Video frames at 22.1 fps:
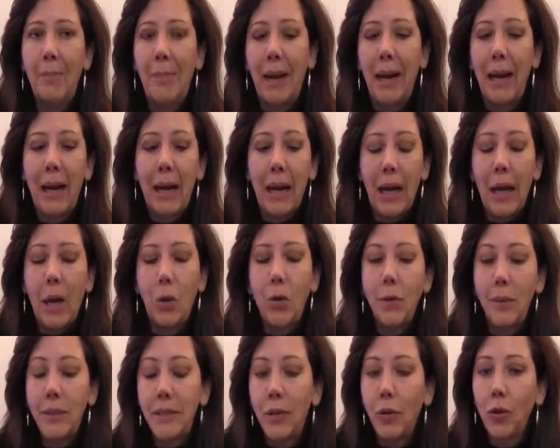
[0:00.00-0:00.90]
Para la
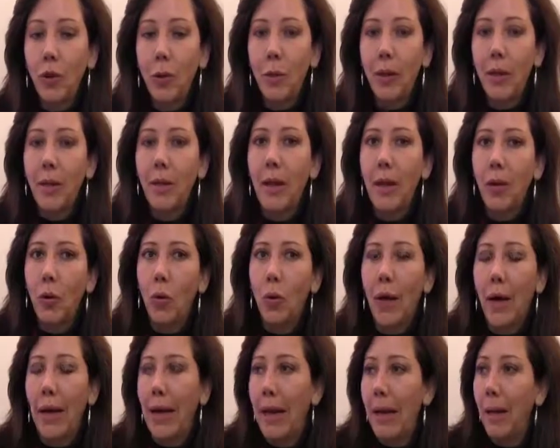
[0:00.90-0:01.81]
Universidad Autónoma de Hidalgo,
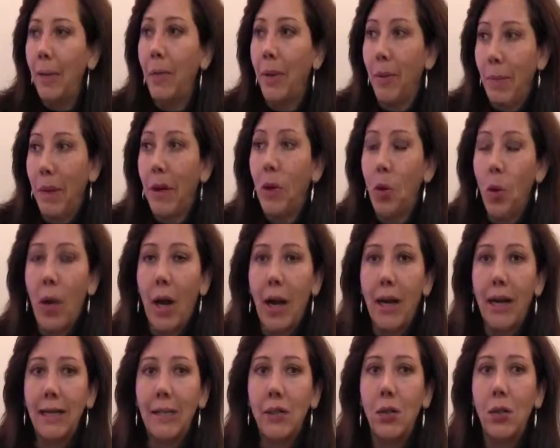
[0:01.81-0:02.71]
ganar el primer
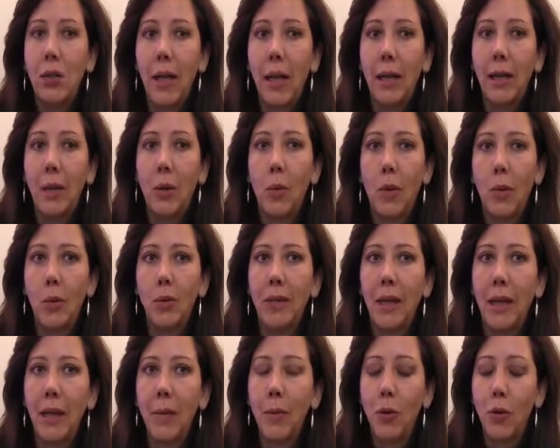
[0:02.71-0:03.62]
lugar nacional de
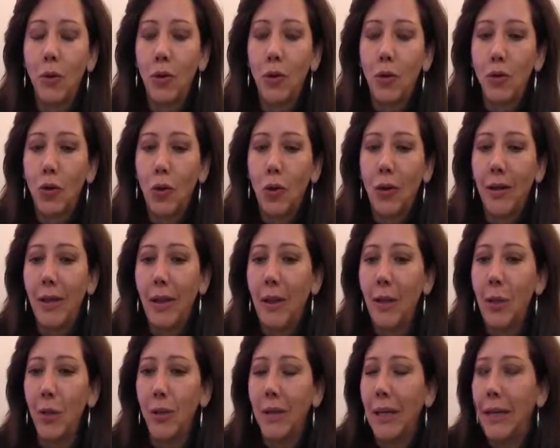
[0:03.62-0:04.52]
cuerpos académicos
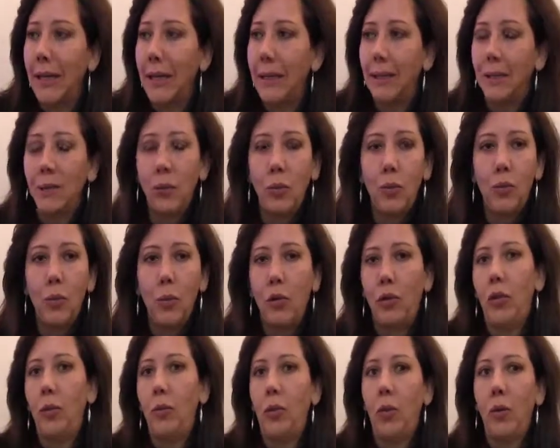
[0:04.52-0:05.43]
consolidados es un
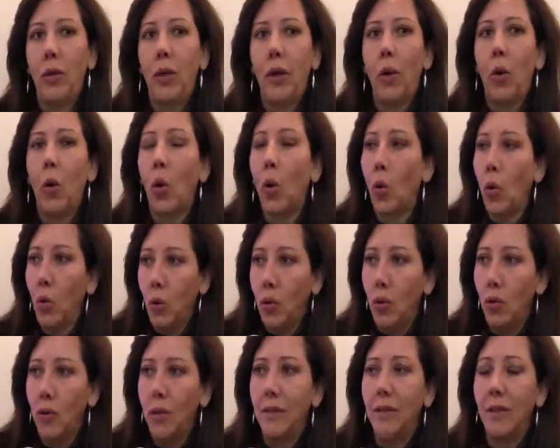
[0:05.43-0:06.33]
motivo de
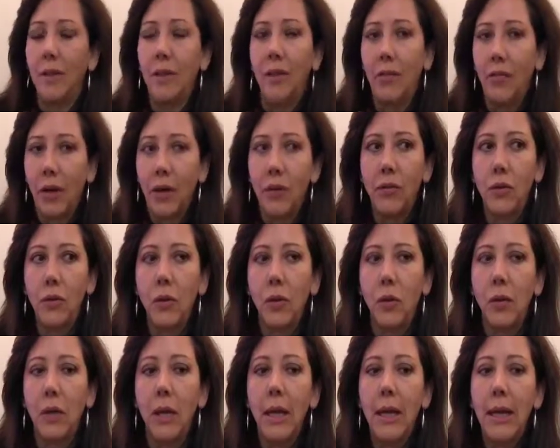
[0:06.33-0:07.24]
orgullo, de
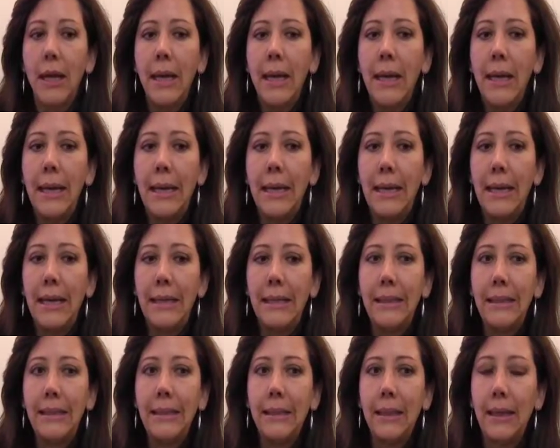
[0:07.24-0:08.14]
satisfacción.
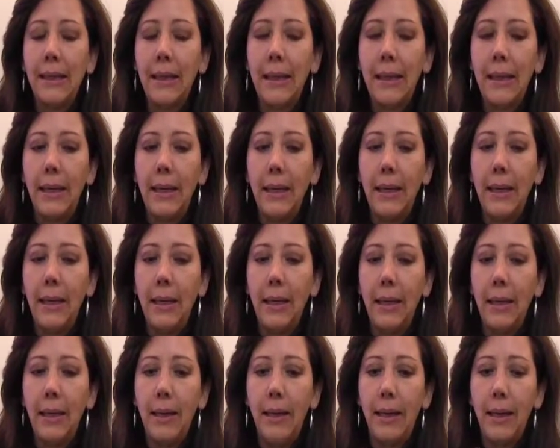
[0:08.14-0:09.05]
Es
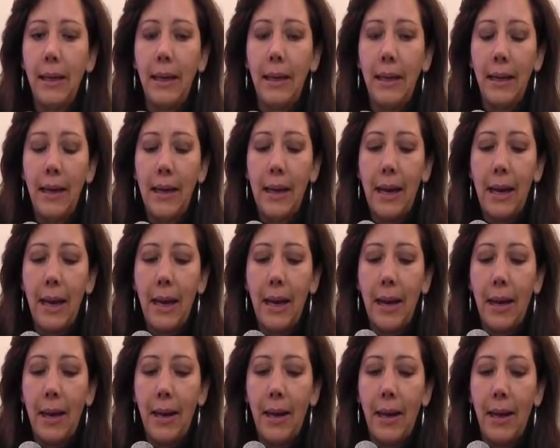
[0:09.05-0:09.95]
el,
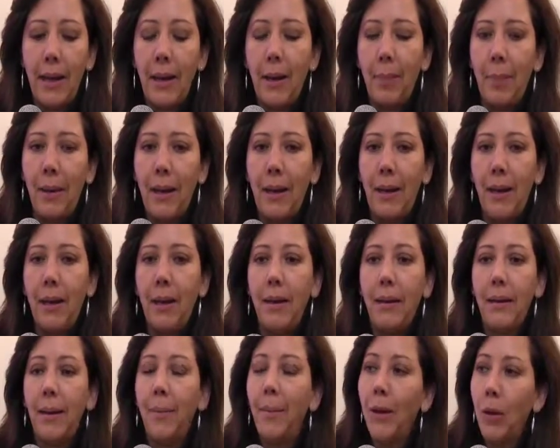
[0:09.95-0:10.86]

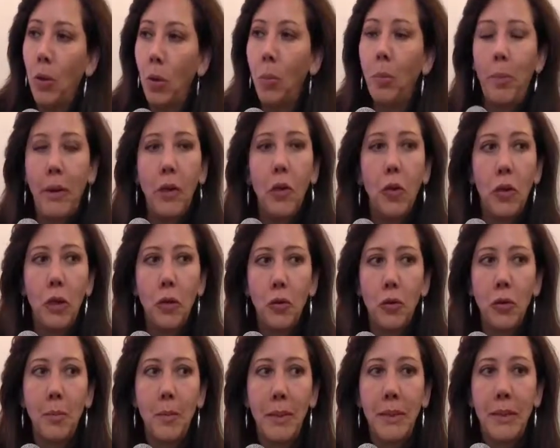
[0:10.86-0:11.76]
deber cumplido de
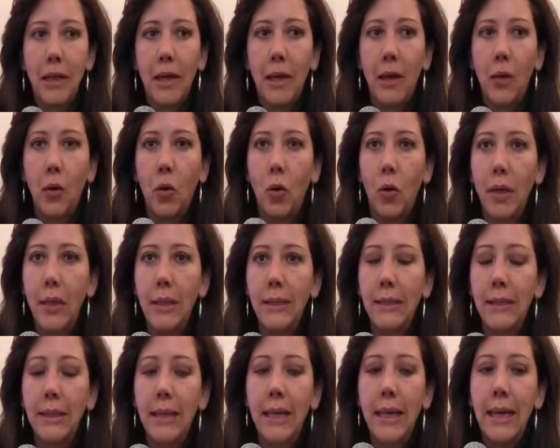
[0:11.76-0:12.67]
los
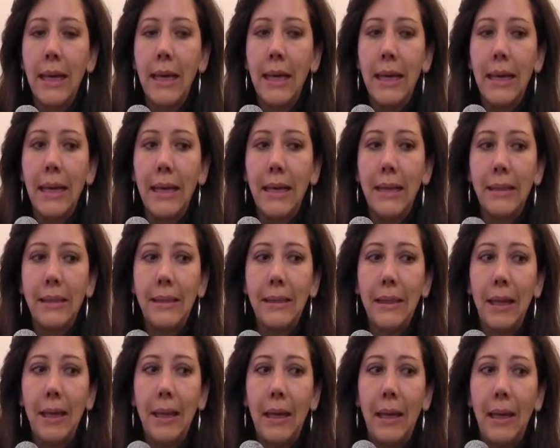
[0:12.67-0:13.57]
investigadores,
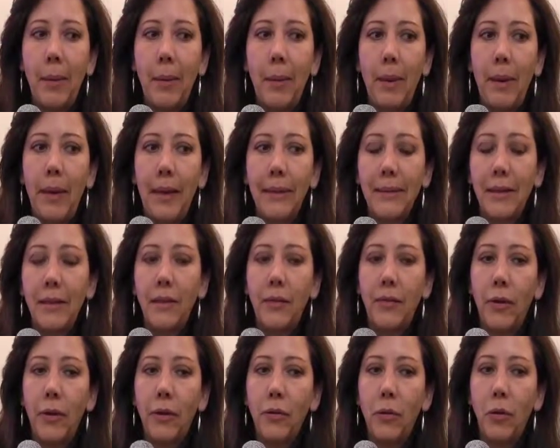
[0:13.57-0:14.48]
es la
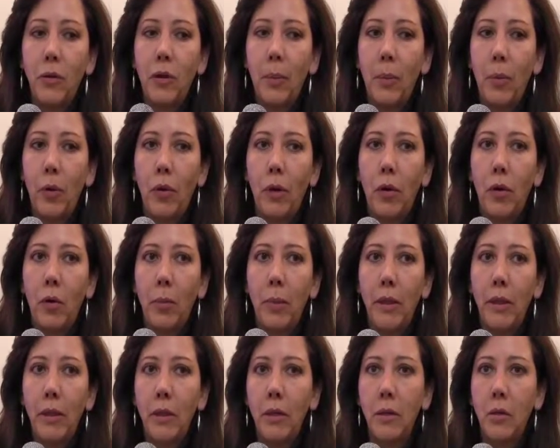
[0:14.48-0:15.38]
satisfacción de poder
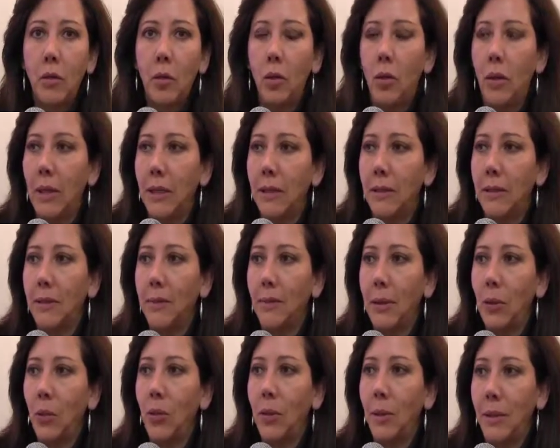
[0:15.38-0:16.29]
competir con las
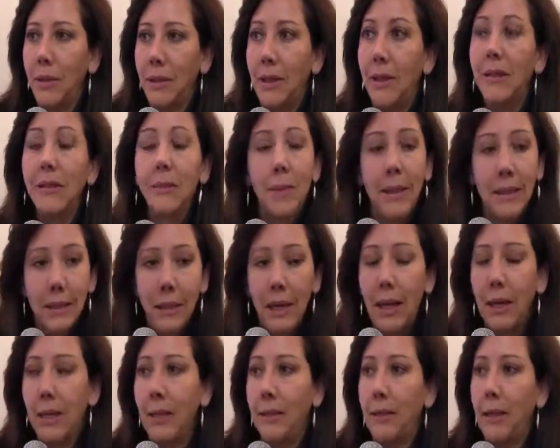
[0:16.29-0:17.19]
universidades más
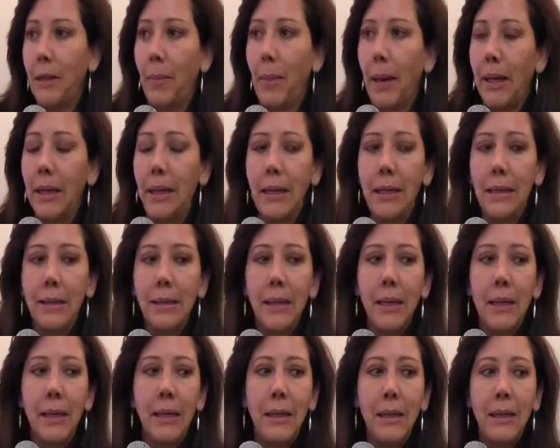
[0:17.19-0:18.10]
grandes del país
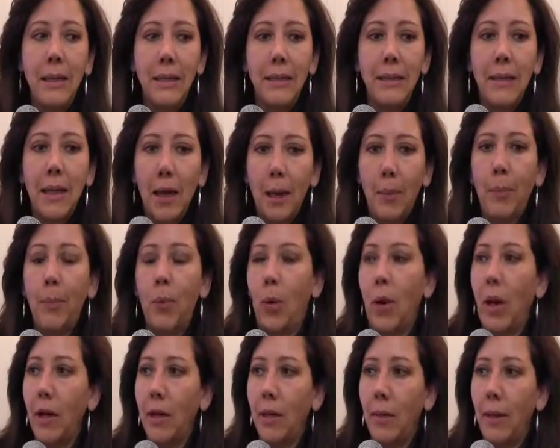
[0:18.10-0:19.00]
y estar
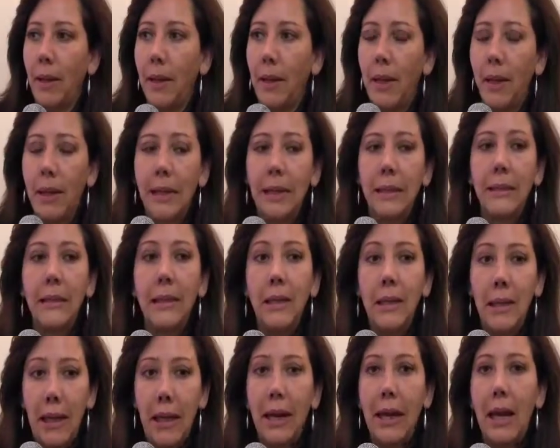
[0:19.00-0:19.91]
por arriba de ellas,
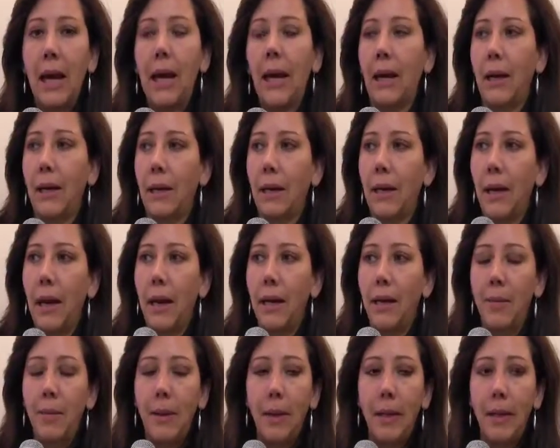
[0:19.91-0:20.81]
liderar a
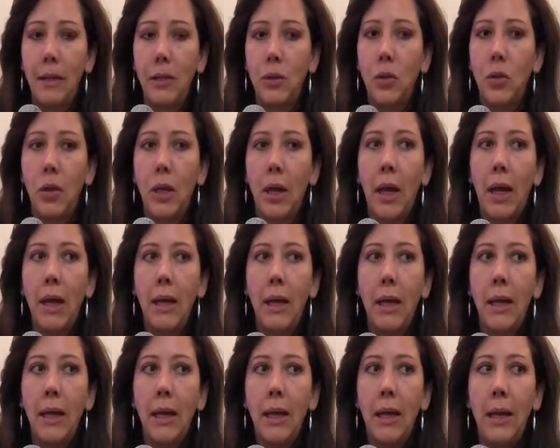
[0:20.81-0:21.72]
nivel nacional
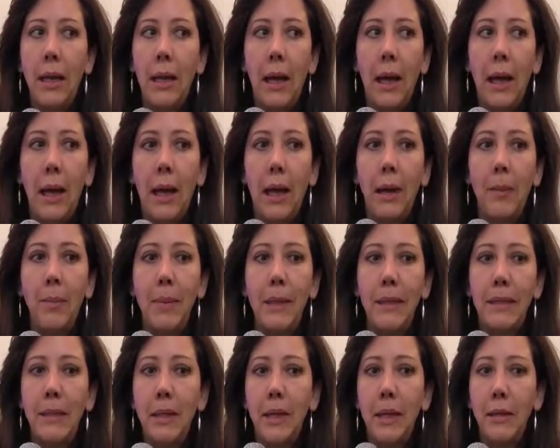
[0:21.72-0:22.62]
la
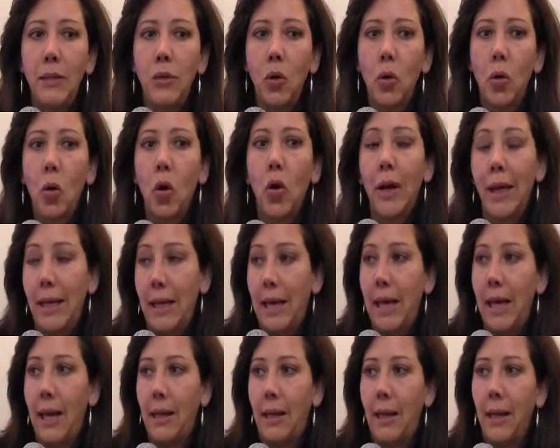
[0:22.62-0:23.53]
investigación
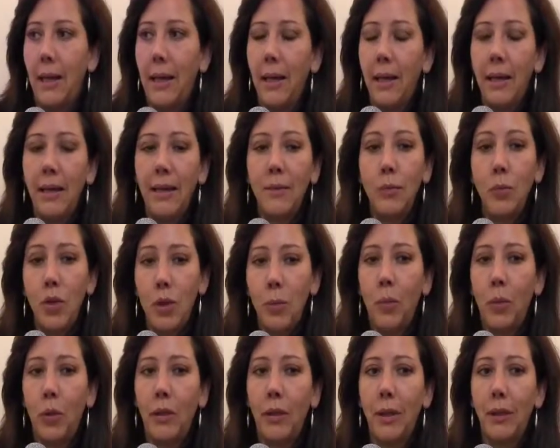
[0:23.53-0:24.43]
colegiada. Es muy
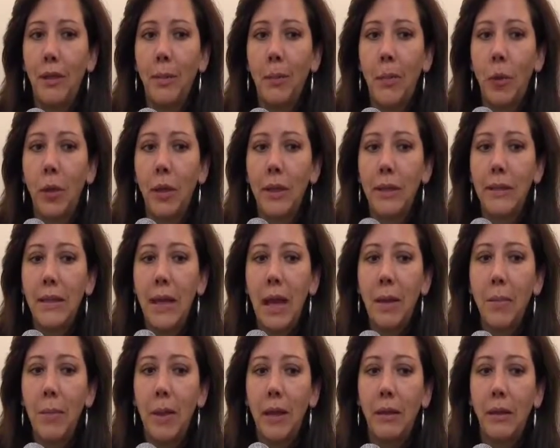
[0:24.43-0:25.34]
importante porque se
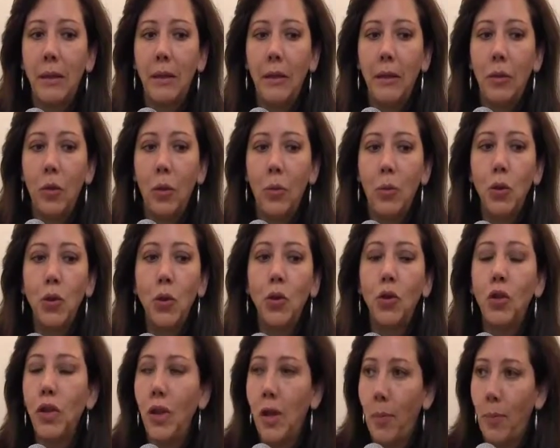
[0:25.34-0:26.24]
ha invertido
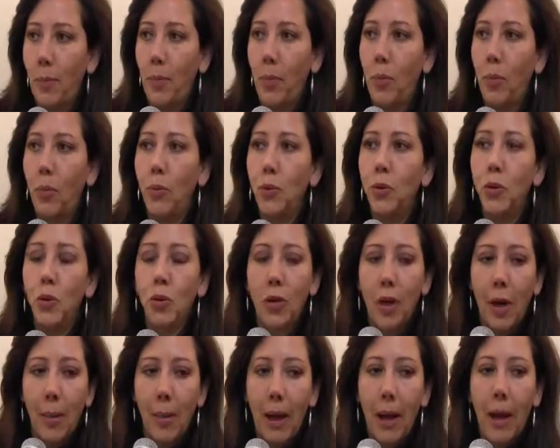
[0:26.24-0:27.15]
mucho tiempo, mucho
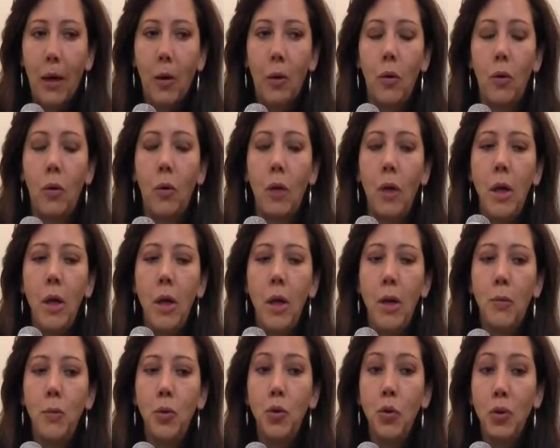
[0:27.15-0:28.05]
trabajo,
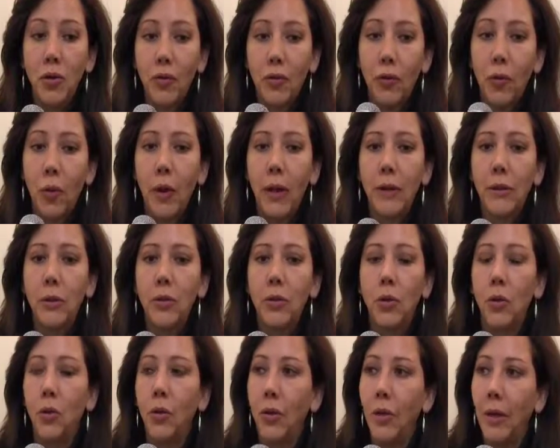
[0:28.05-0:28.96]
mucho
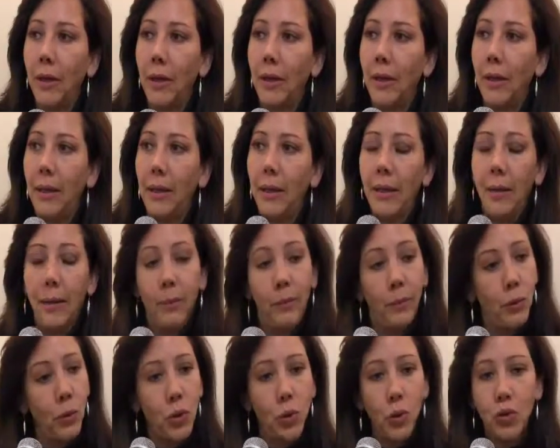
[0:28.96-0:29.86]
esfuerzo, eh,
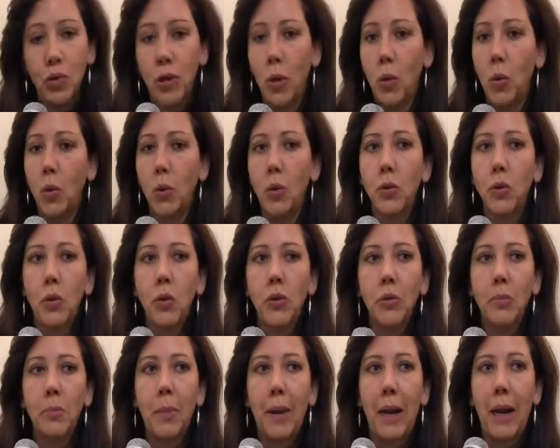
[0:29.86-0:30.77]
muchos
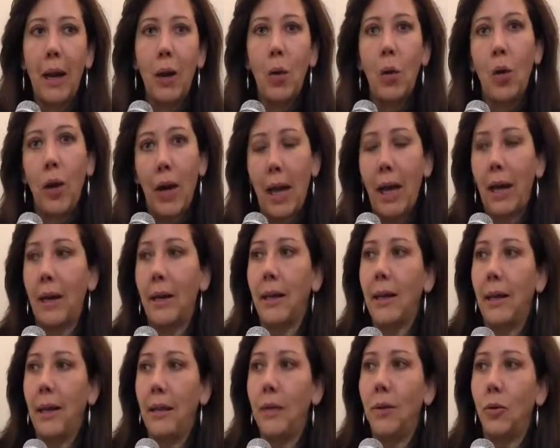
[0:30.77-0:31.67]
recursos para lograr
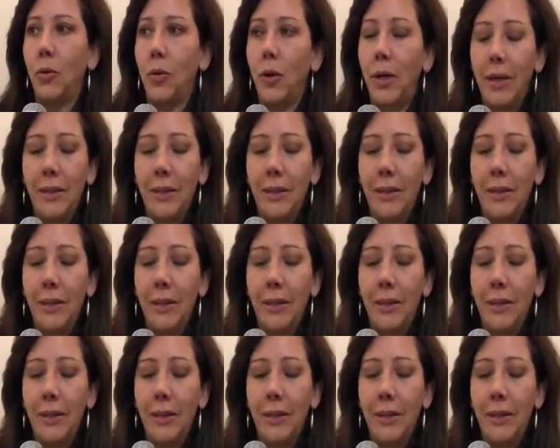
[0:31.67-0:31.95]
ello.